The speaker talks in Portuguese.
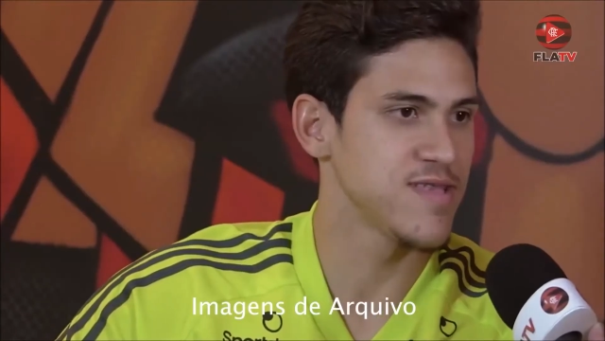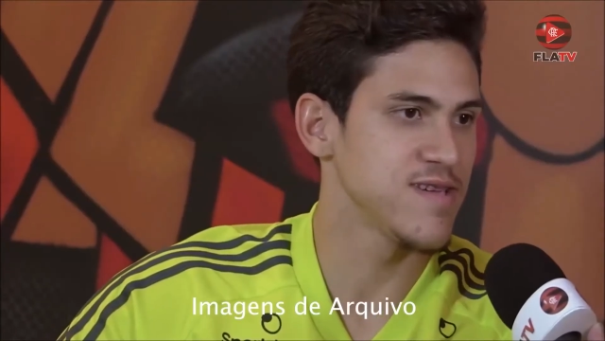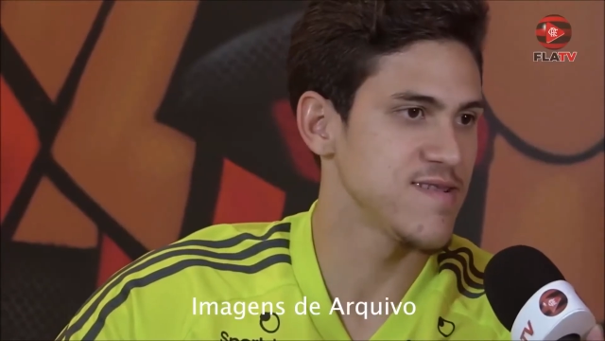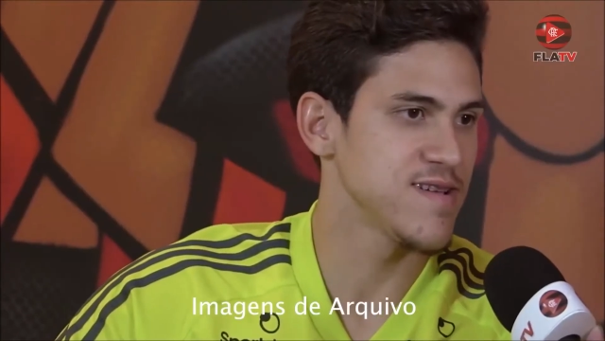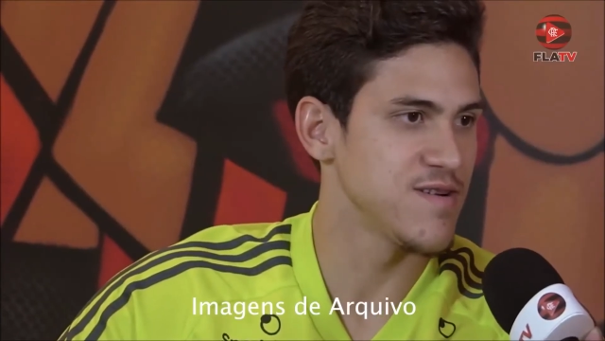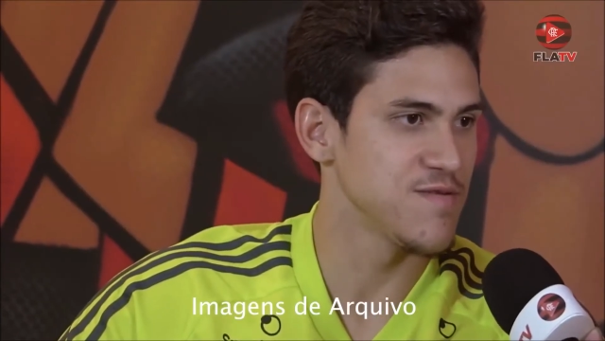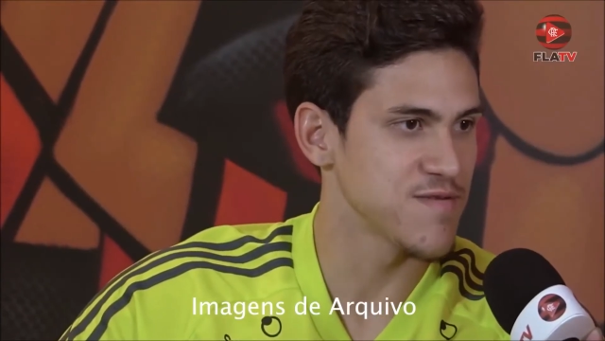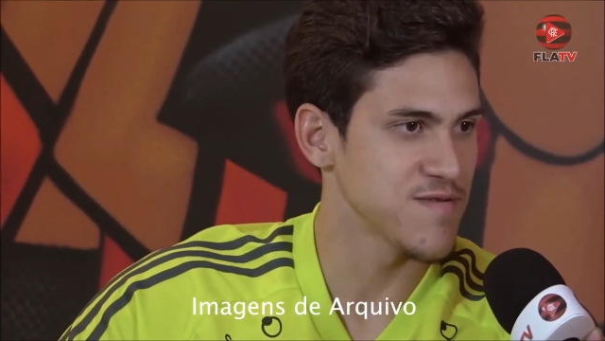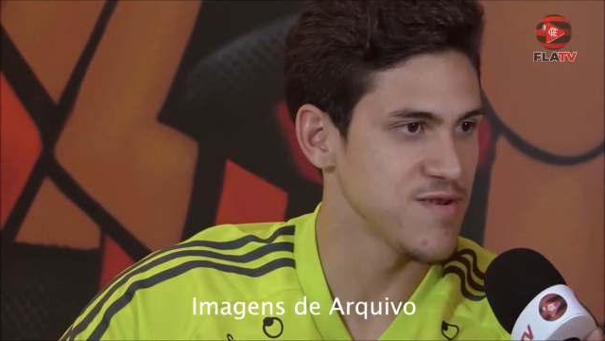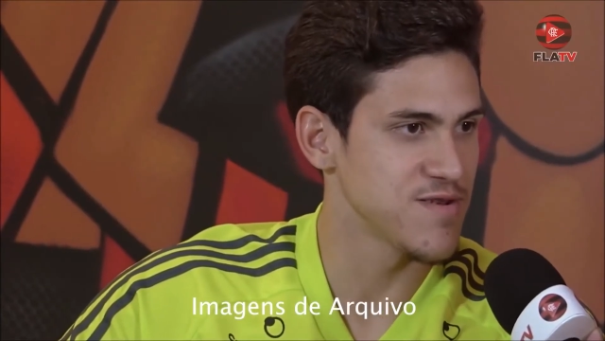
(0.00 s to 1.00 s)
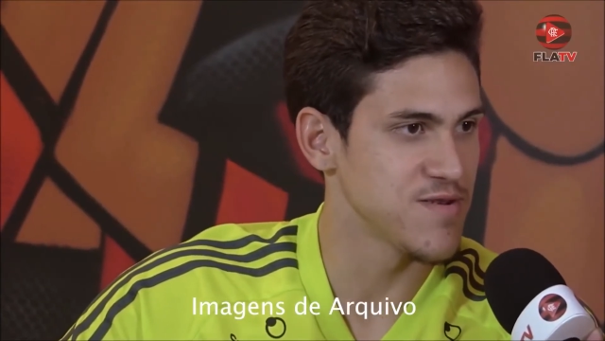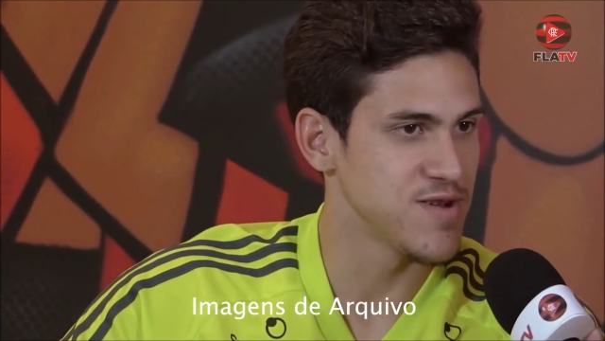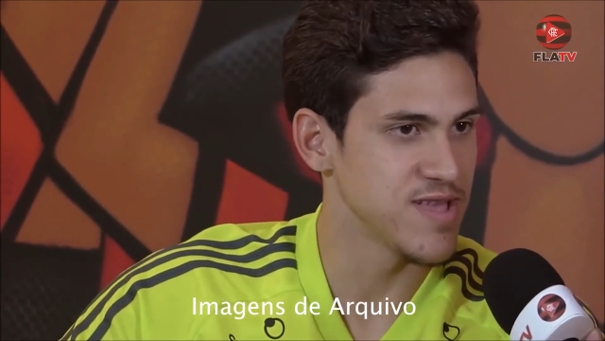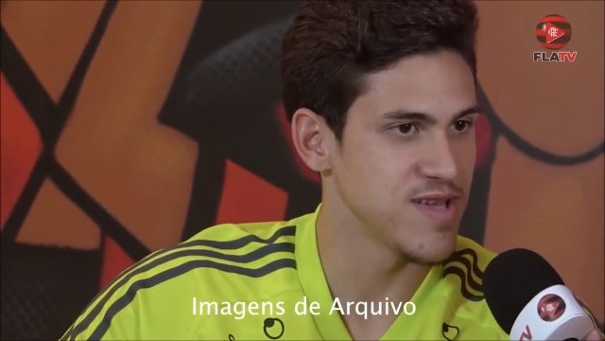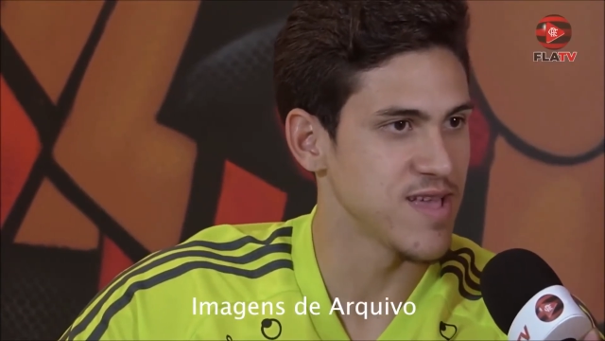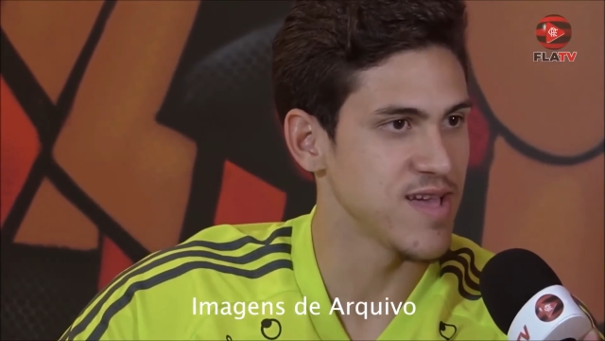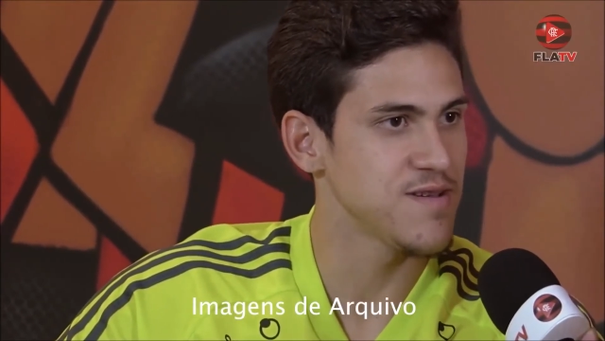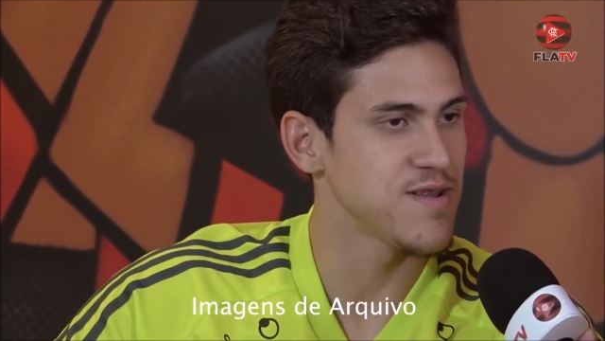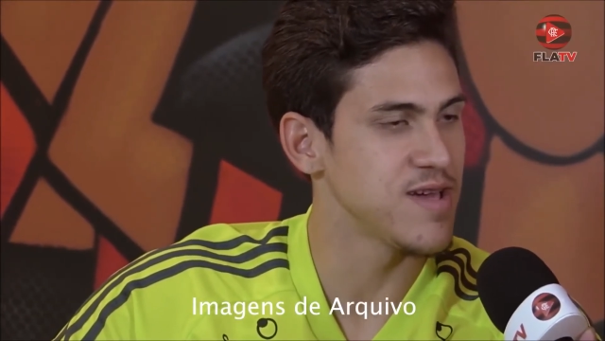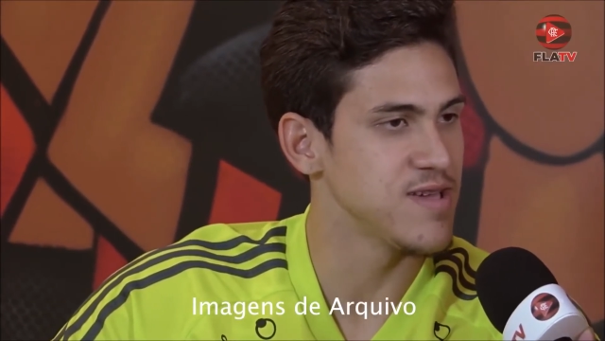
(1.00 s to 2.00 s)
como um dos candidatos para a
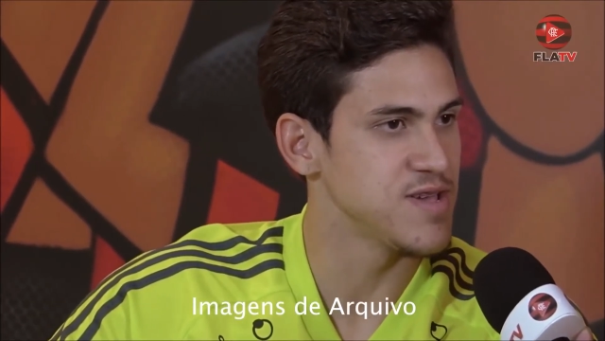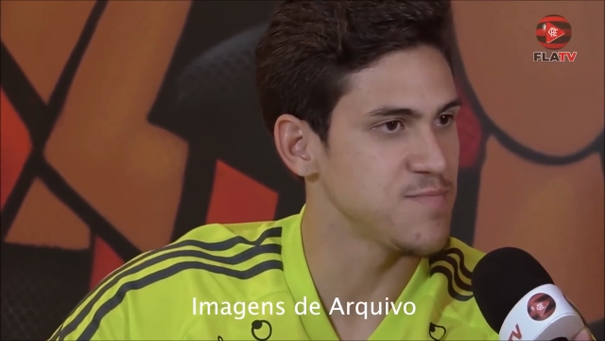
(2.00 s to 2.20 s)
vaga.